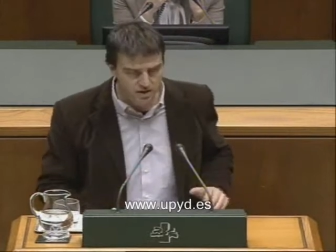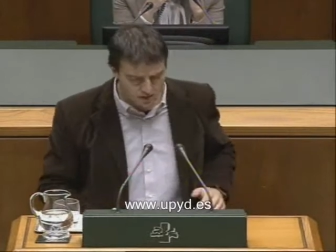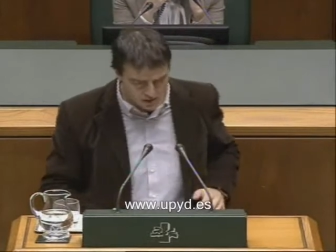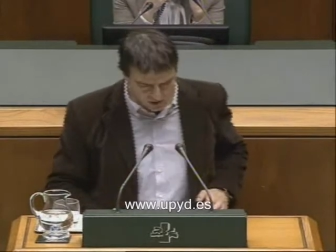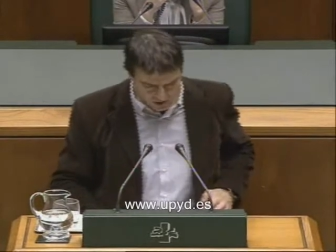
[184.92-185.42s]

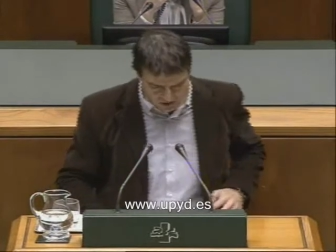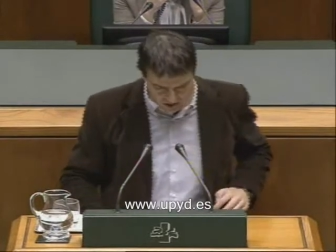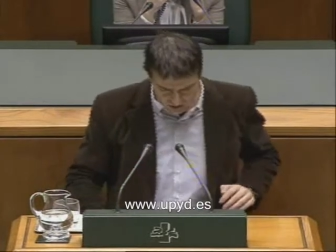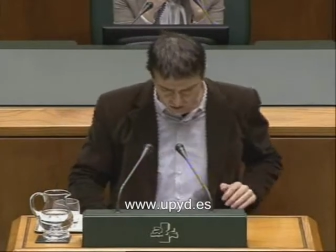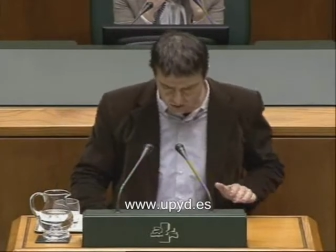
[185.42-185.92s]

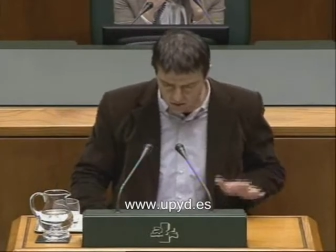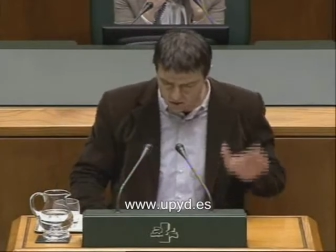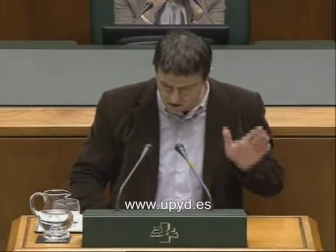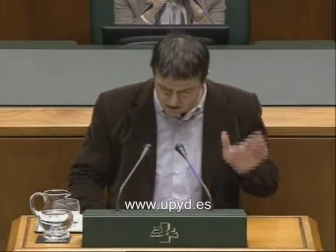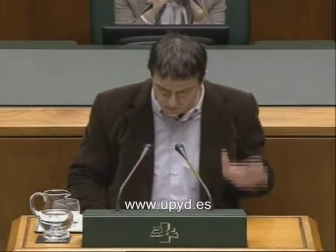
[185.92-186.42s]
innecesario.
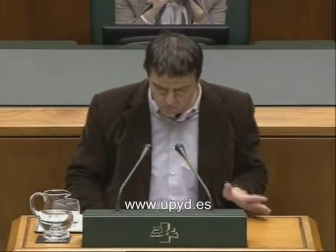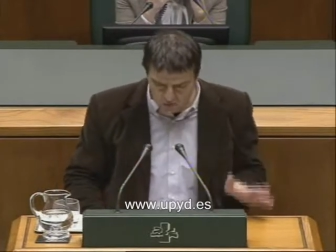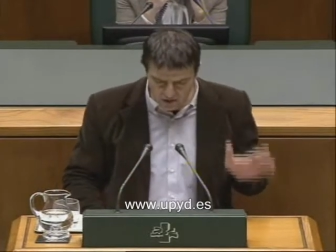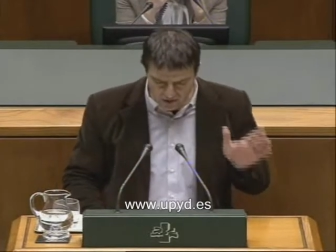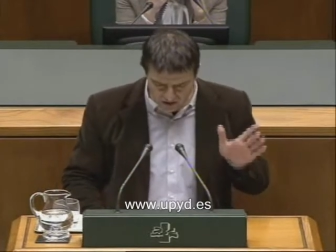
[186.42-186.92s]
Se puede
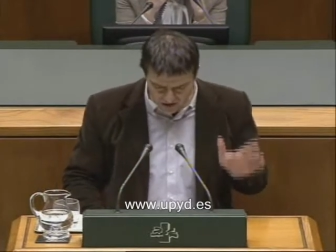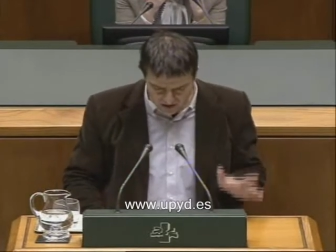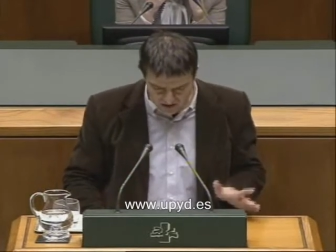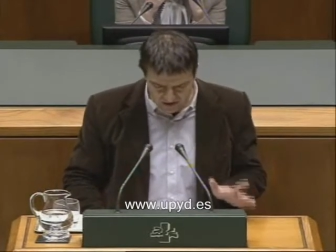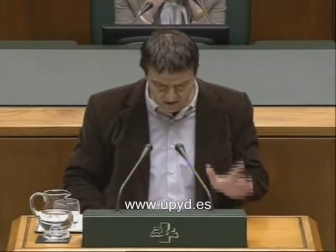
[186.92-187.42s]
regenerar
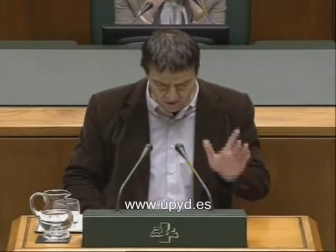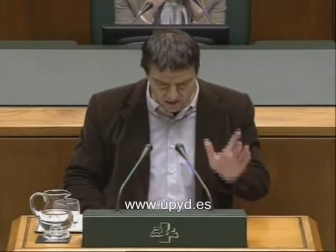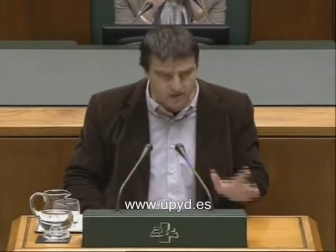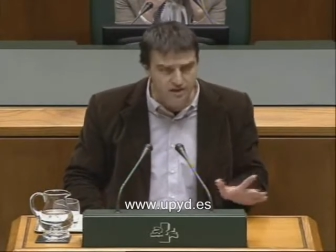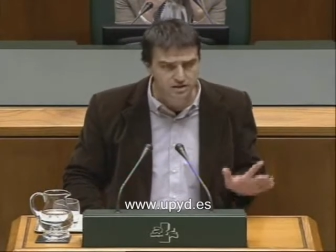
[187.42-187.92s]
la
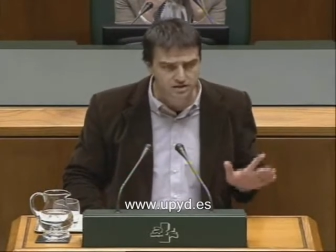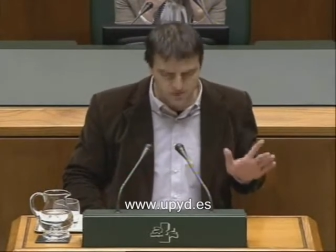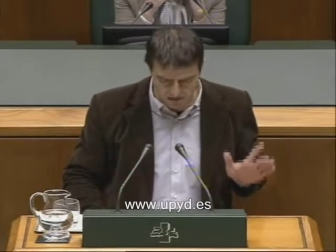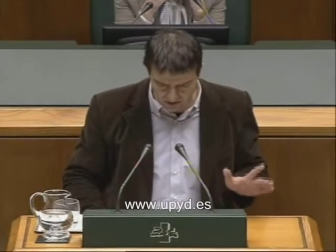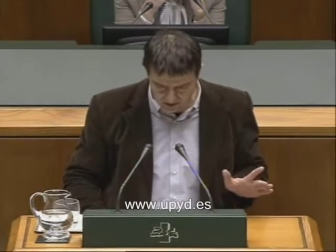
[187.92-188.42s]
bahía sin
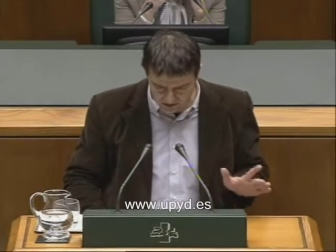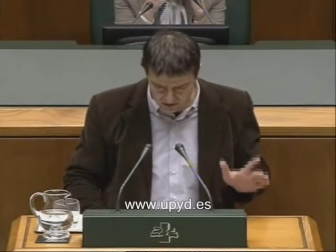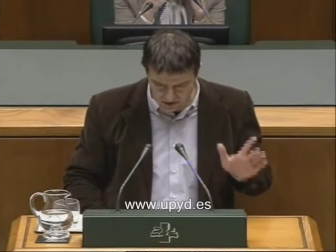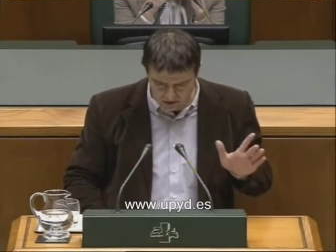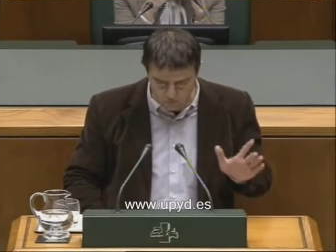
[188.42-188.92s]
hacer
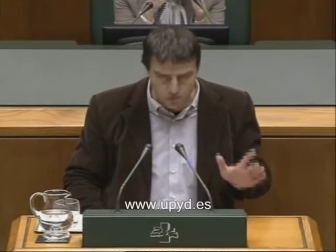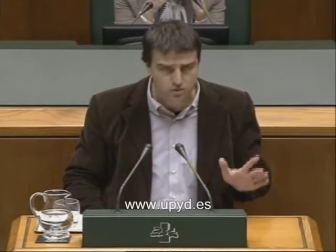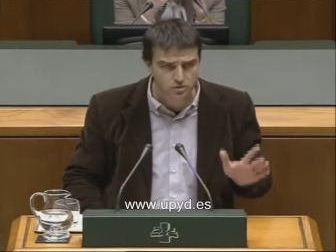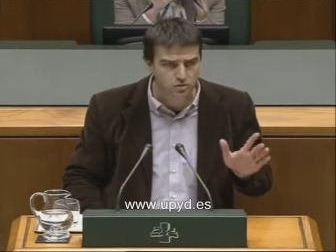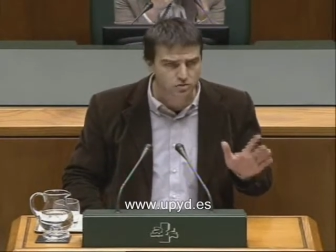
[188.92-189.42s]
el puerto.
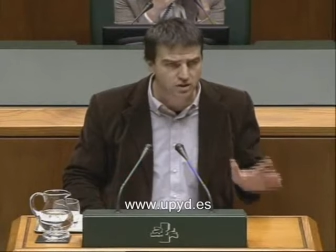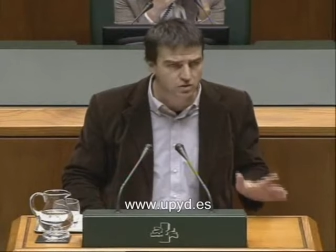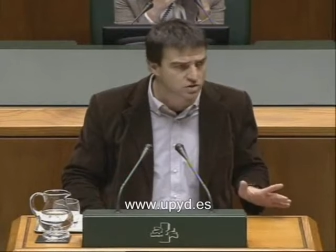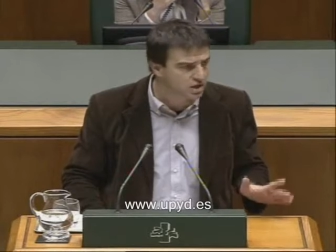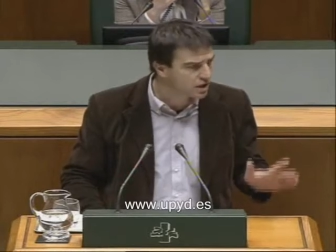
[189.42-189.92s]
Una
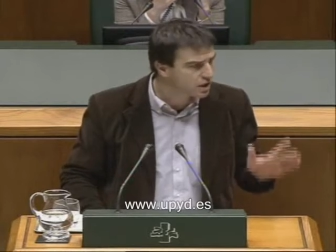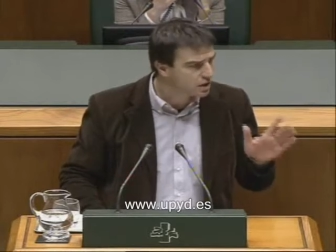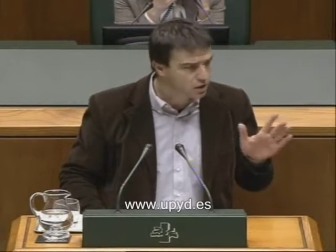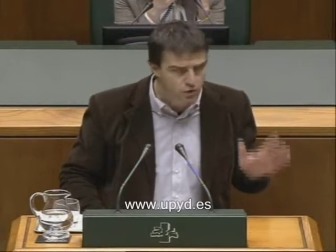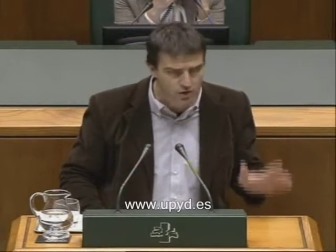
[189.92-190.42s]
cosa
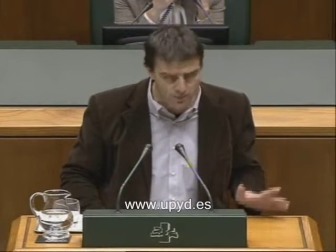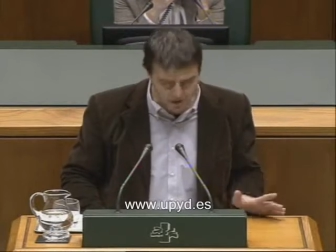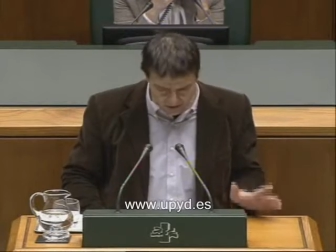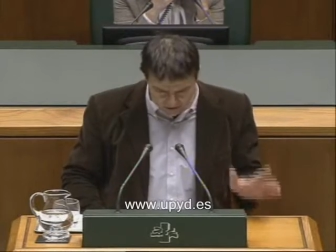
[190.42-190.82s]
no depende de